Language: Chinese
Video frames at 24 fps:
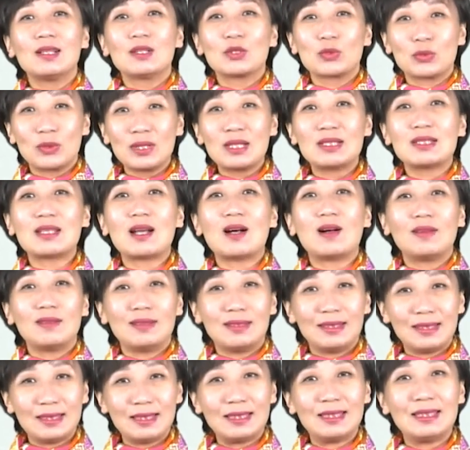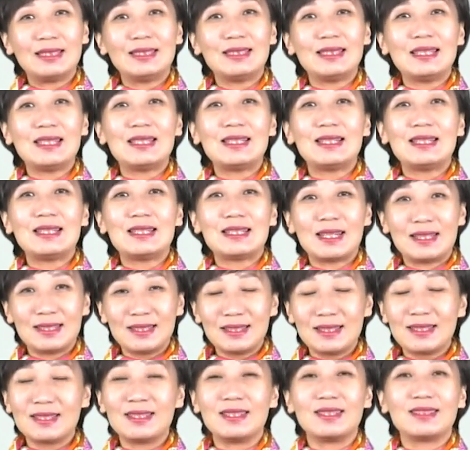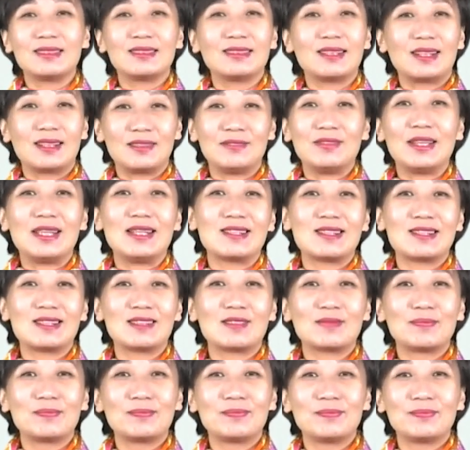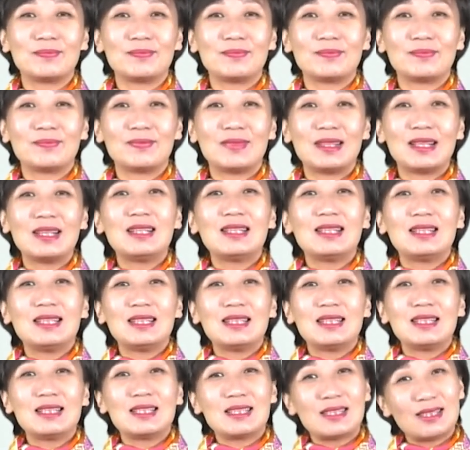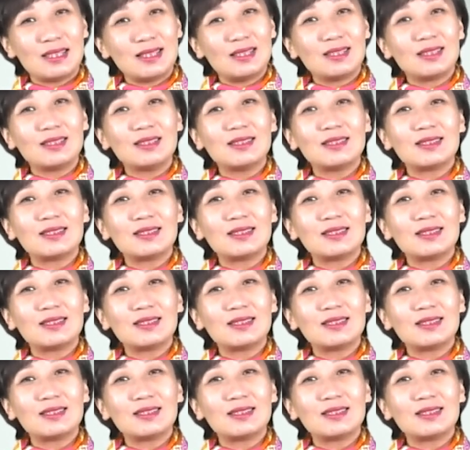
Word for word: 所以叫理因人情而为之。情